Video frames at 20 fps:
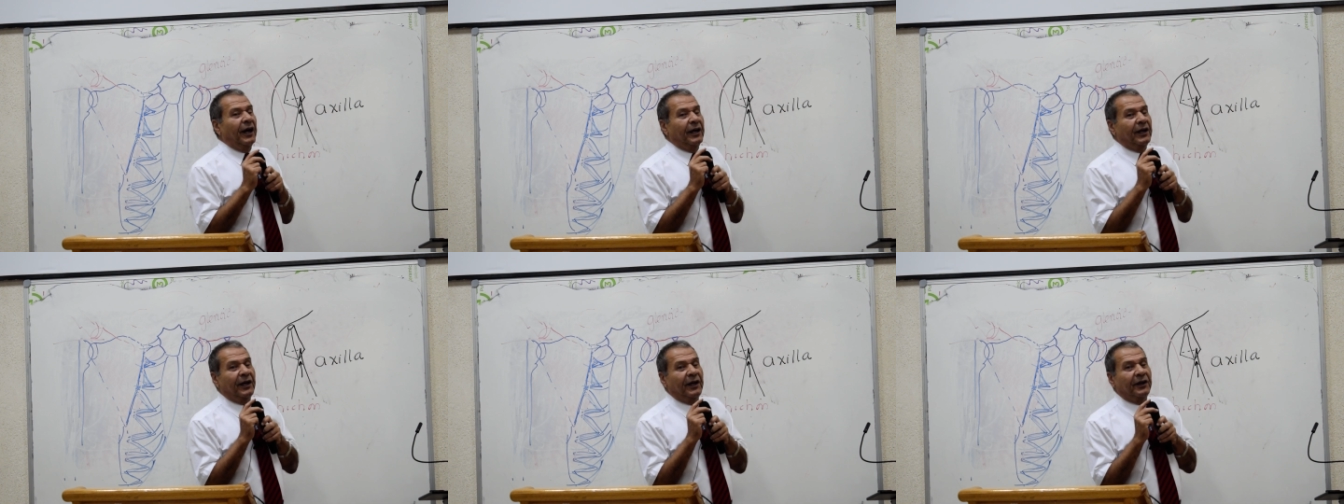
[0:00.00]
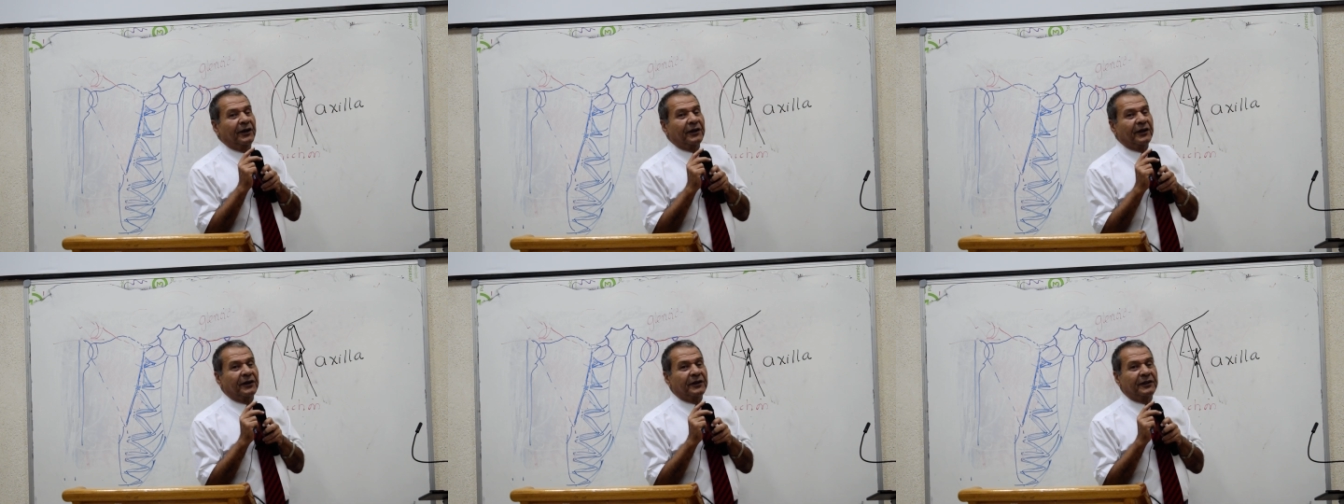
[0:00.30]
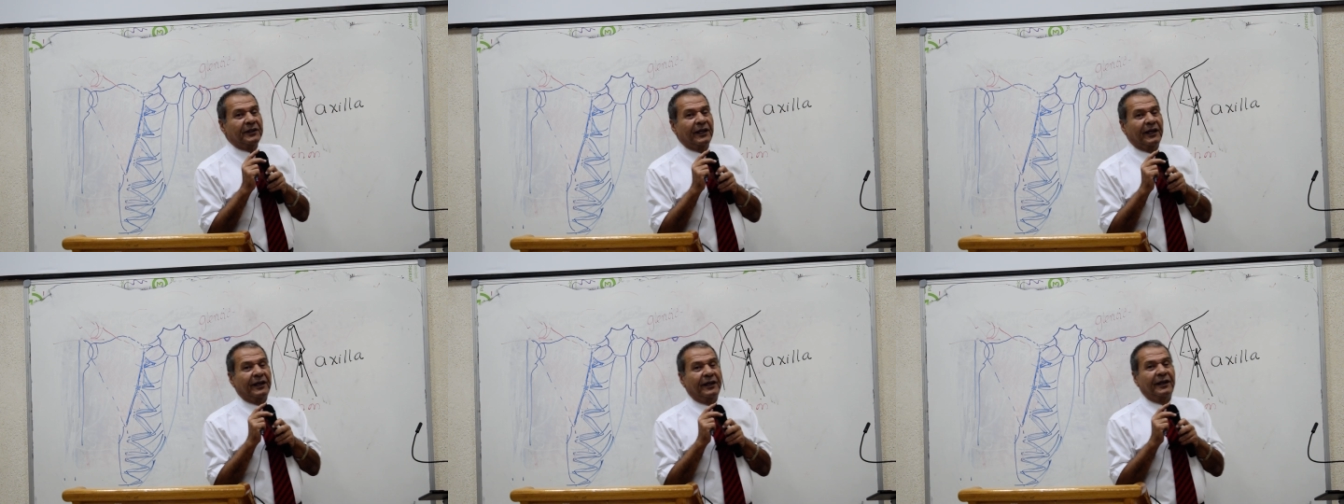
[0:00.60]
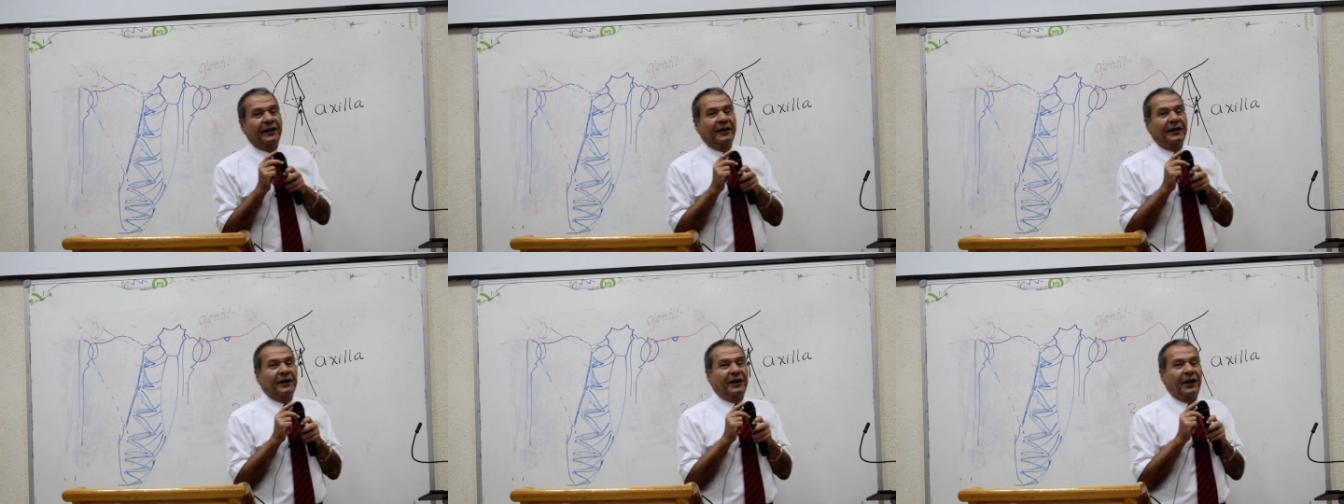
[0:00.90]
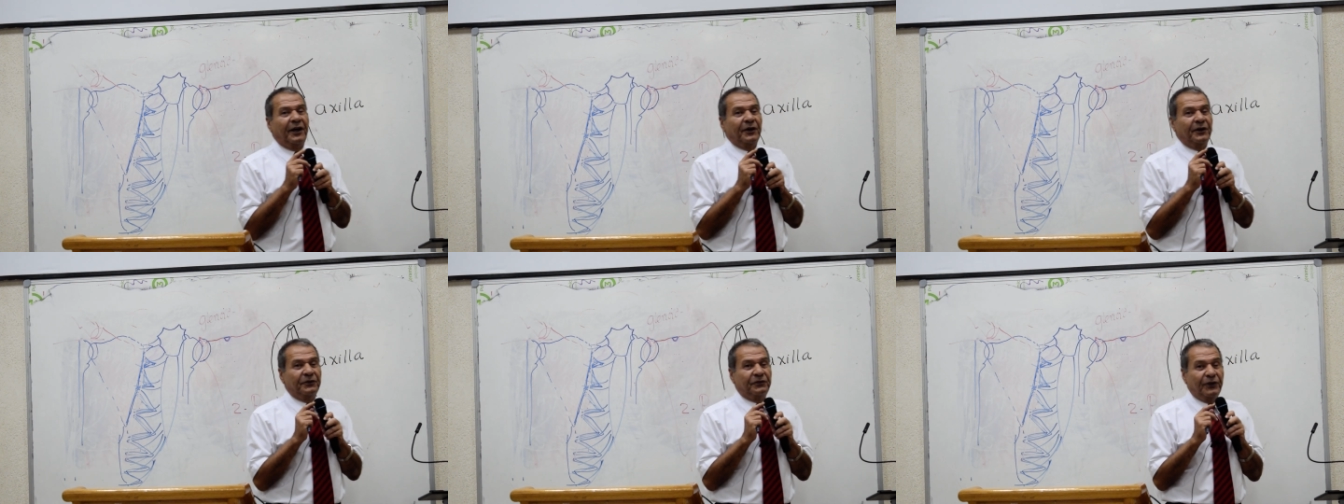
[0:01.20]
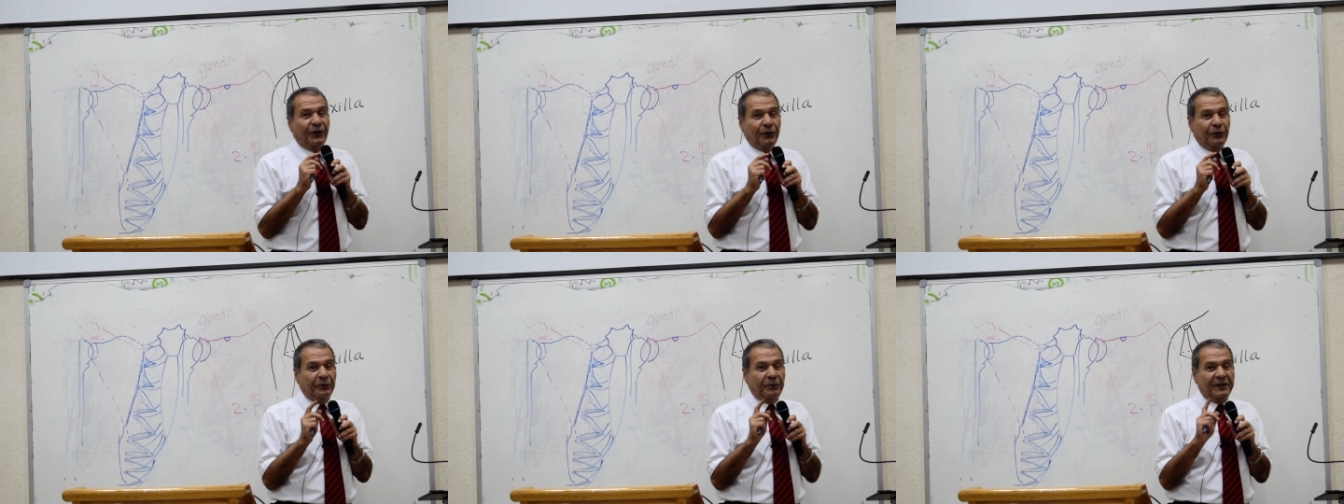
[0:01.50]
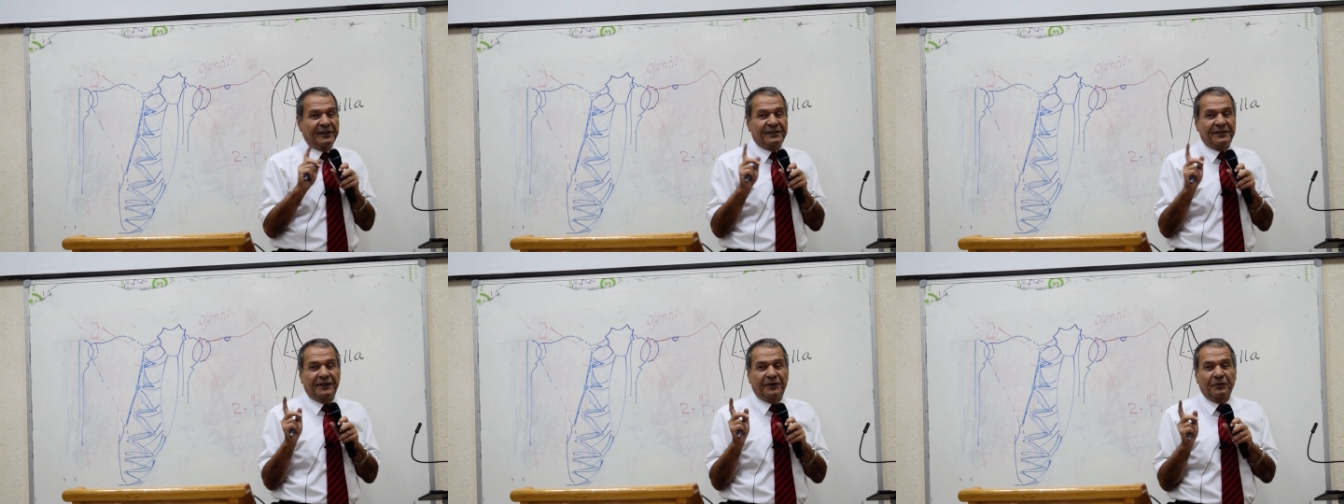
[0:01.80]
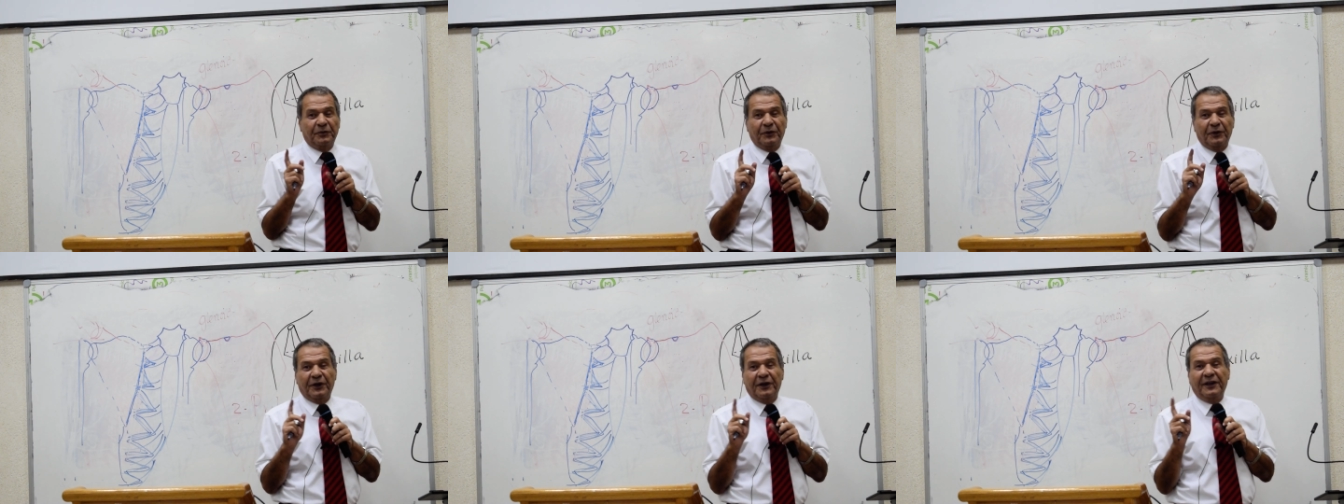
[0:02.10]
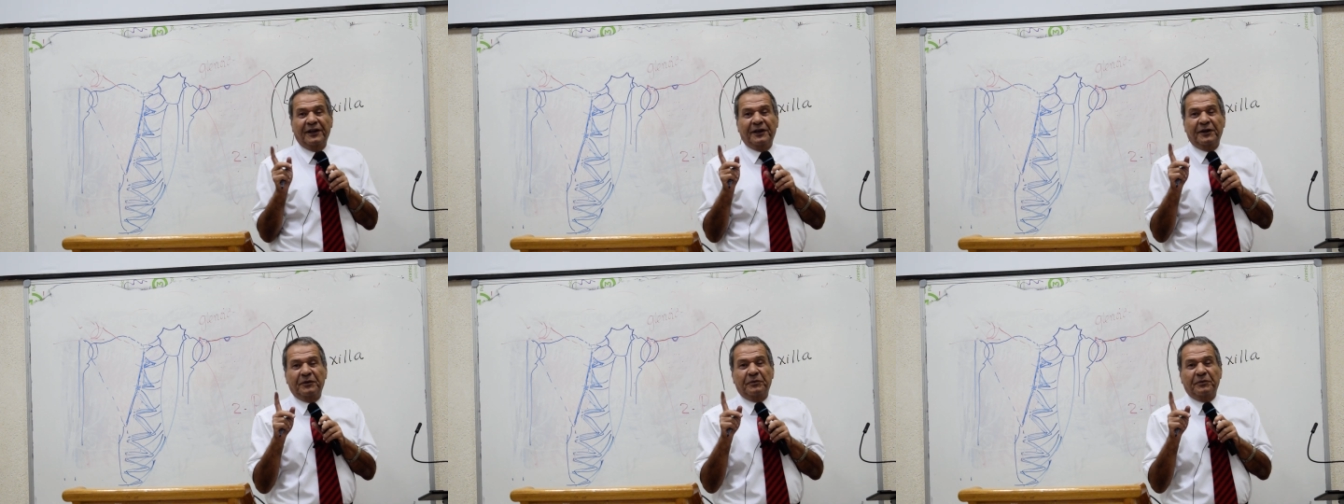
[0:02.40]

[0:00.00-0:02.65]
إيه، اقفلوا إيه، بس ما